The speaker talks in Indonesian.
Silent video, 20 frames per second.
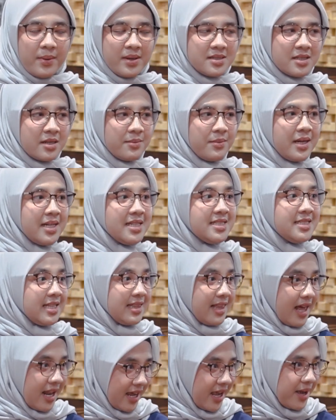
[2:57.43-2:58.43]
serba
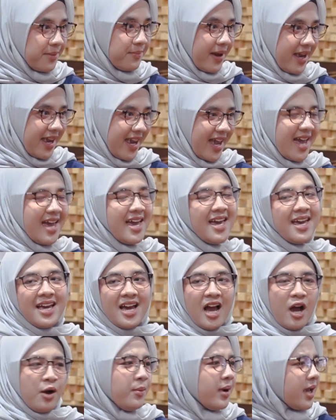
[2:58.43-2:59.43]
digital ya, Pak iya, ya. Betul.
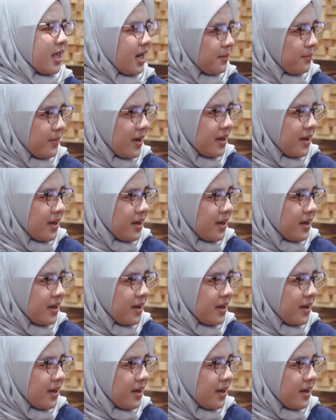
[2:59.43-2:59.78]
Aku manggilnya Pak